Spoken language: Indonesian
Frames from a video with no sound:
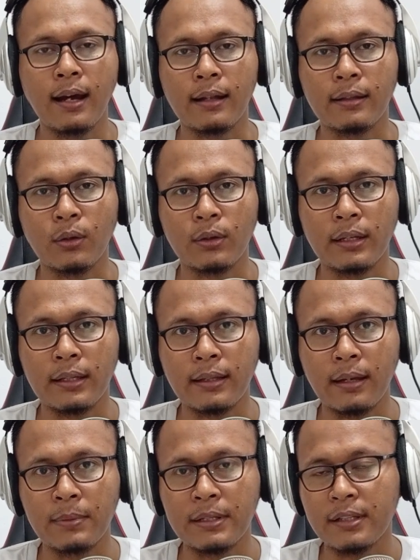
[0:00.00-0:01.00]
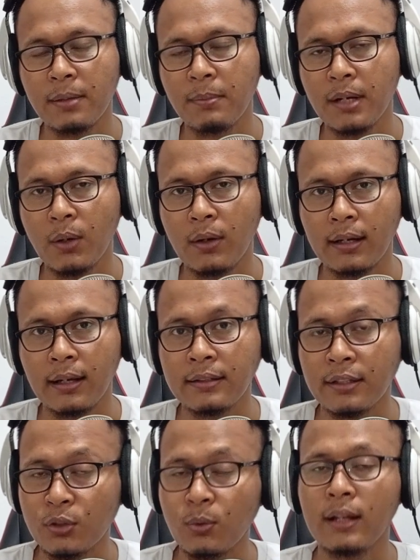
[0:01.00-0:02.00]
atau kita bisa menawarkan
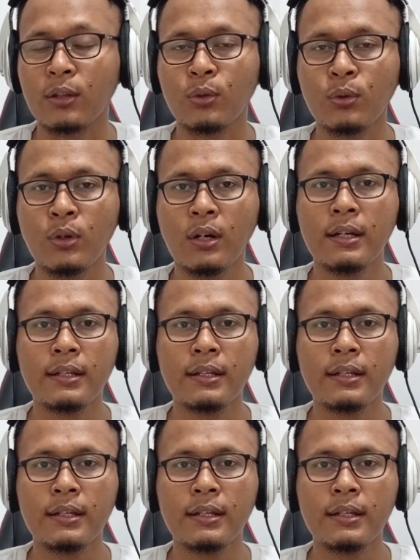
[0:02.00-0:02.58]
sesuatu